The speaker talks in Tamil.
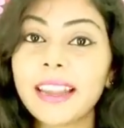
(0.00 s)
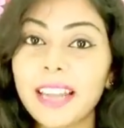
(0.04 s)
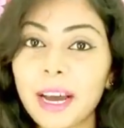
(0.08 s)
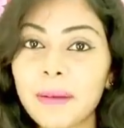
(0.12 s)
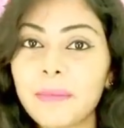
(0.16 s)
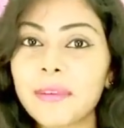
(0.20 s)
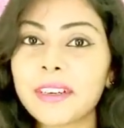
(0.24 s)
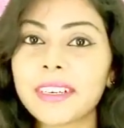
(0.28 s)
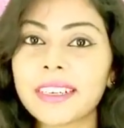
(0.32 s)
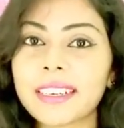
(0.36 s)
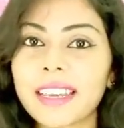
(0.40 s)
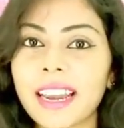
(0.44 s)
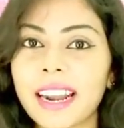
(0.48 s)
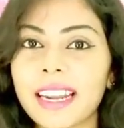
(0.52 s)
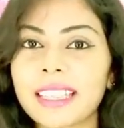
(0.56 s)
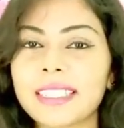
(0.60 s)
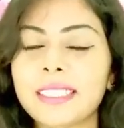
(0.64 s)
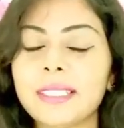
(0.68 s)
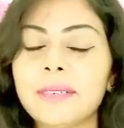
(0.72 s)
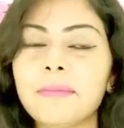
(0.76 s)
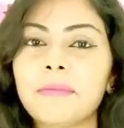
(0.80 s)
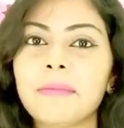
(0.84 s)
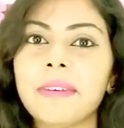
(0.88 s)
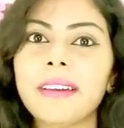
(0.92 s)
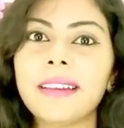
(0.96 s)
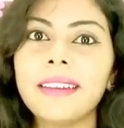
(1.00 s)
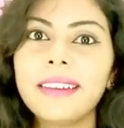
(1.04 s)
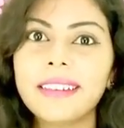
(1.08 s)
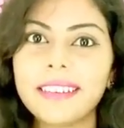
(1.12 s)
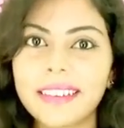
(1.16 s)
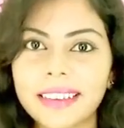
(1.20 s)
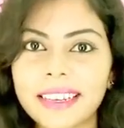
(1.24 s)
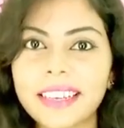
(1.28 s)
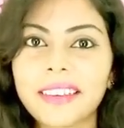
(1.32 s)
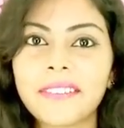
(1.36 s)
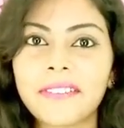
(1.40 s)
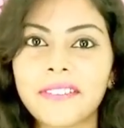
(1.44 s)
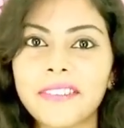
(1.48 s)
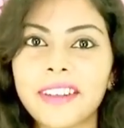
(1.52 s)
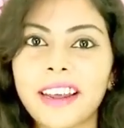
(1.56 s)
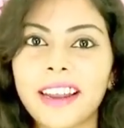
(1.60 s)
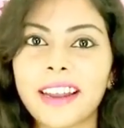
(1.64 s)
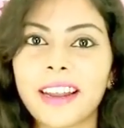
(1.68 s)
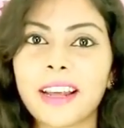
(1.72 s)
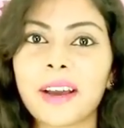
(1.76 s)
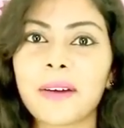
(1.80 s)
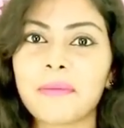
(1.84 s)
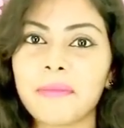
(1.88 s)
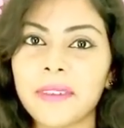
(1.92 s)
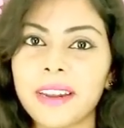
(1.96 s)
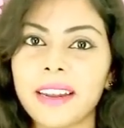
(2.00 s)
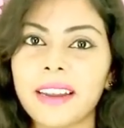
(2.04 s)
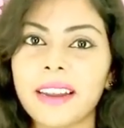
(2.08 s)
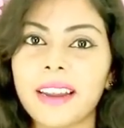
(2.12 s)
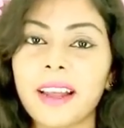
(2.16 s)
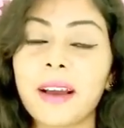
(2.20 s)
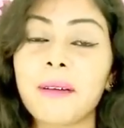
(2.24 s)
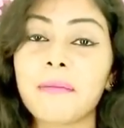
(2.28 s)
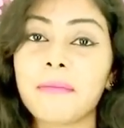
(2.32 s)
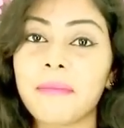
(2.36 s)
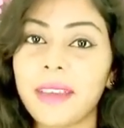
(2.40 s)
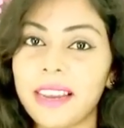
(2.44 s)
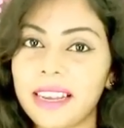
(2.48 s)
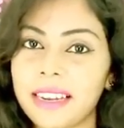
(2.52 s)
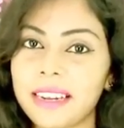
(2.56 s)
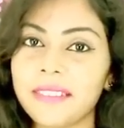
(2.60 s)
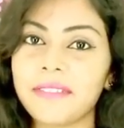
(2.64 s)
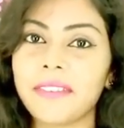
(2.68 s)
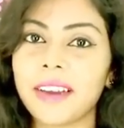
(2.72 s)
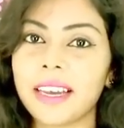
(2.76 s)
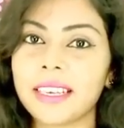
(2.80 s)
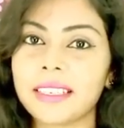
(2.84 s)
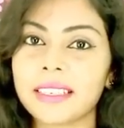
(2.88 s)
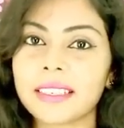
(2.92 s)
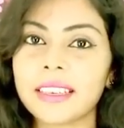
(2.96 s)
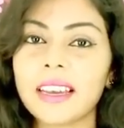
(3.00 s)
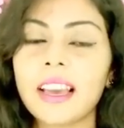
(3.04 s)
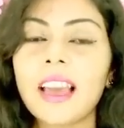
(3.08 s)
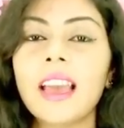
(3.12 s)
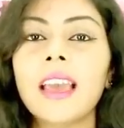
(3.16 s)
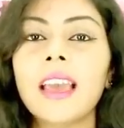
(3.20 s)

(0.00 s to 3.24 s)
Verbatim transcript: நமக்கு கிடைச்ச பெரிய கிஃப்ட் என்ன அப்படின்னா பெல்லி ஃபேட்